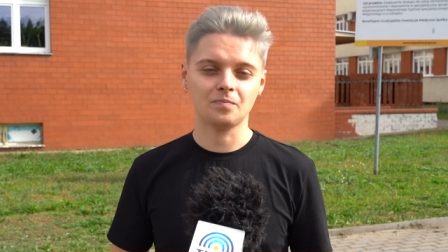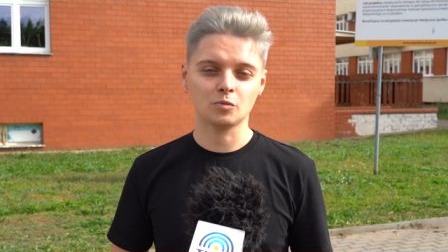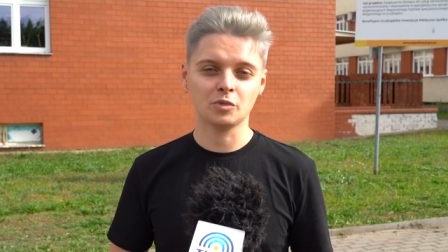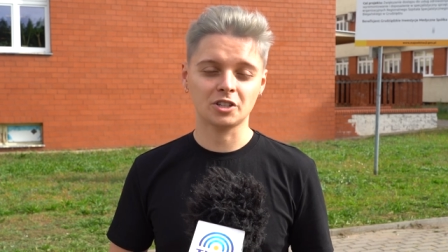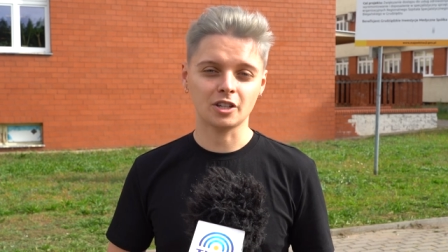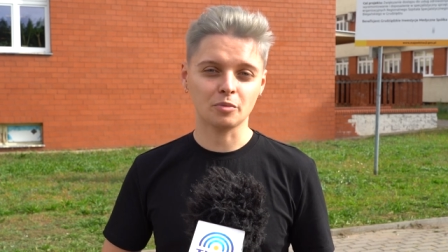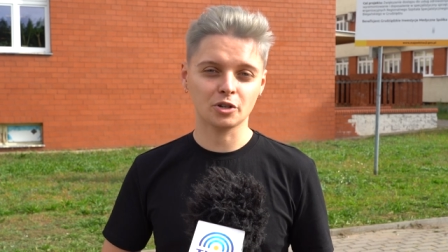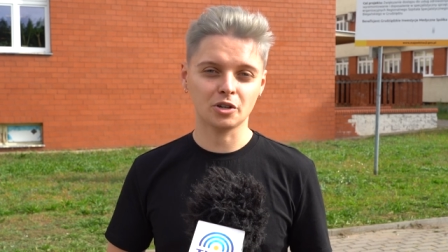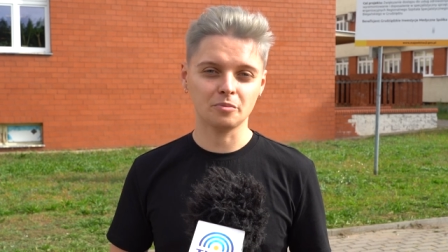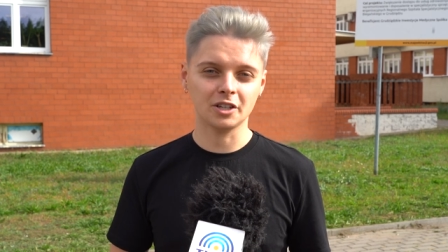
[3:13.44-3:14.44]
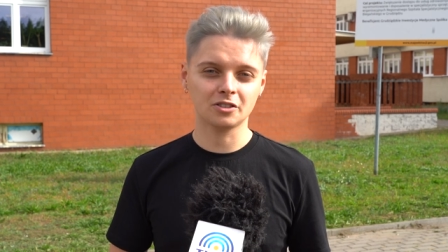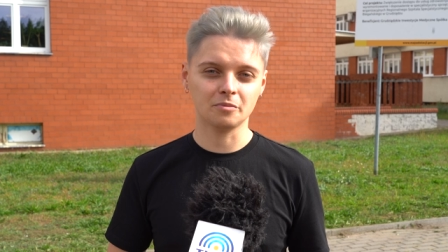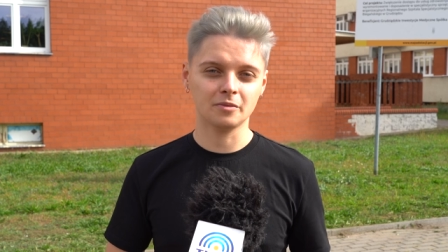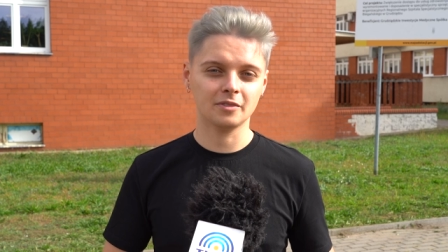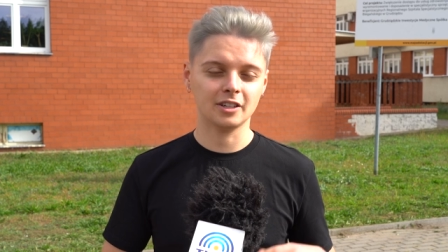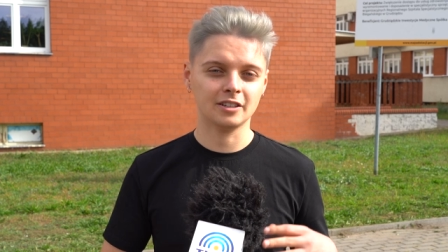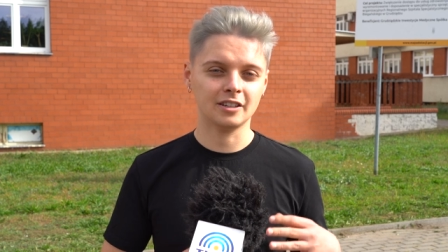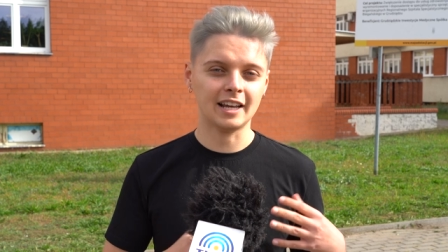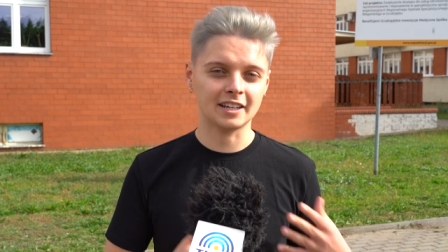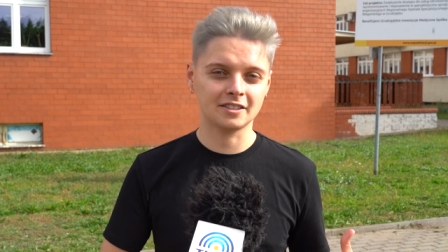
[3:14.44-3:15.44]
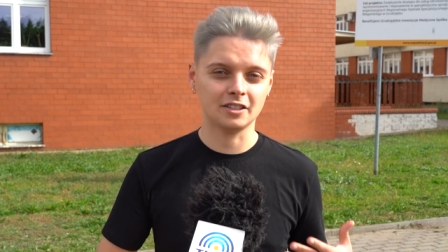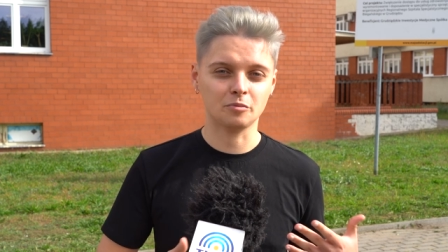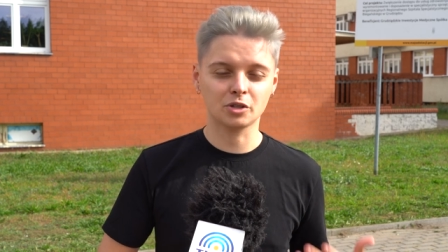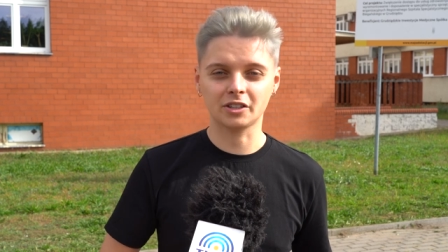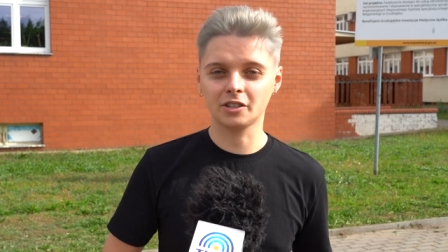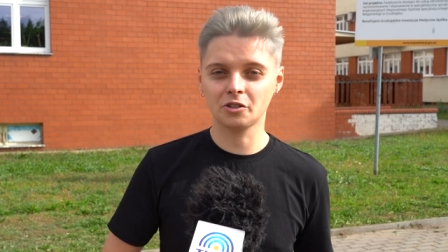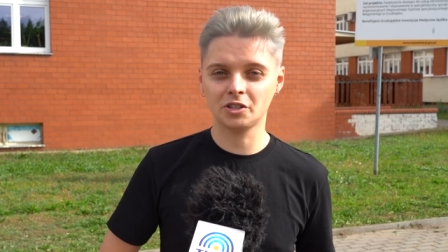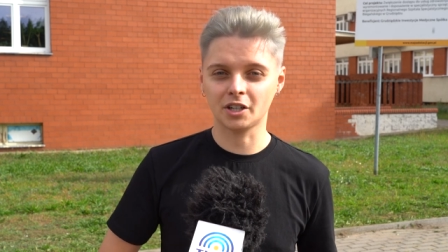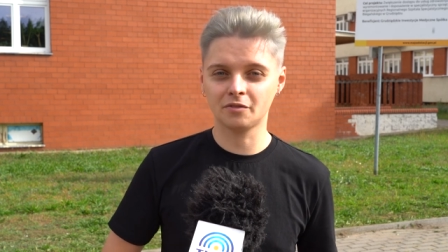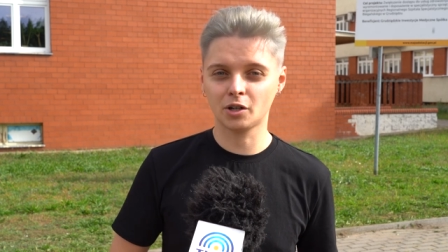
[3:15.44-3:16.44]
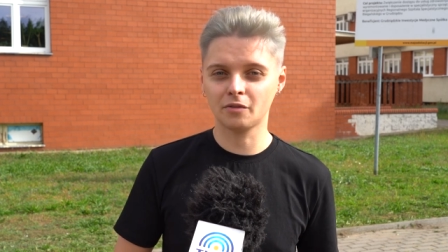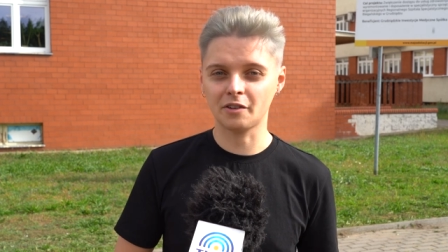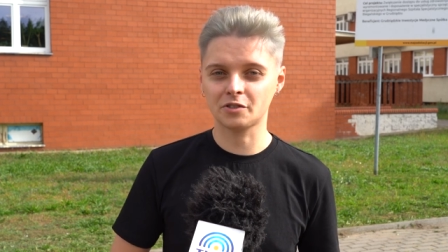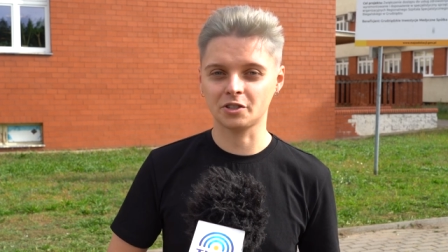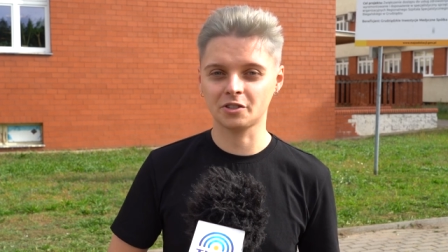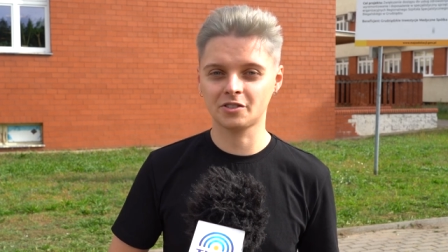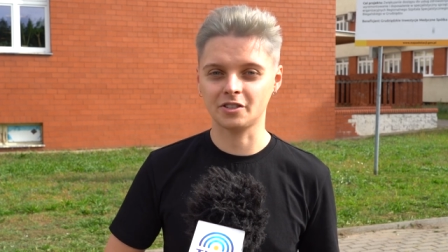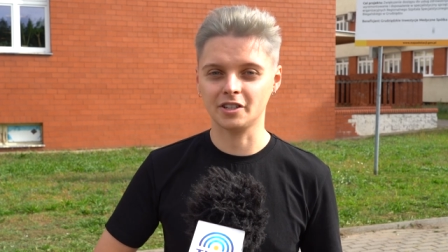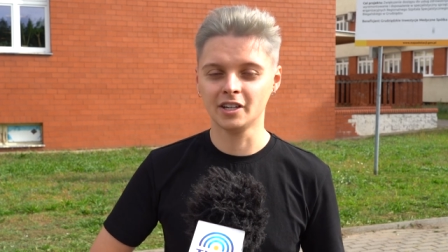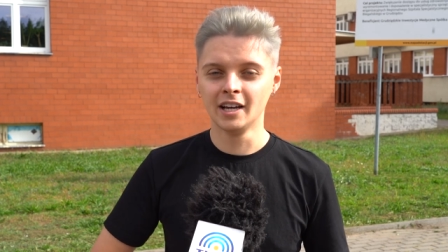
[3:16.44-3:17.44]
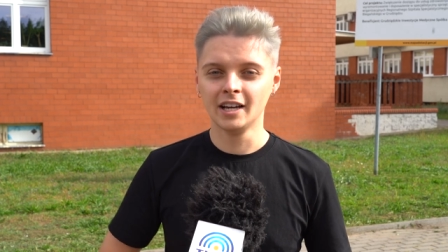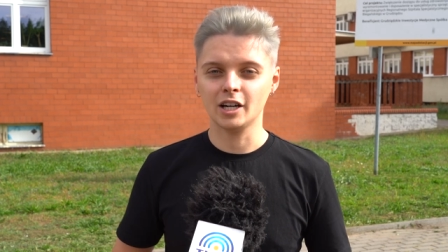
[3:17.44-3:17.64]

być na poziomie tym e, lekcji, na przykład na godzinach wychowawczych z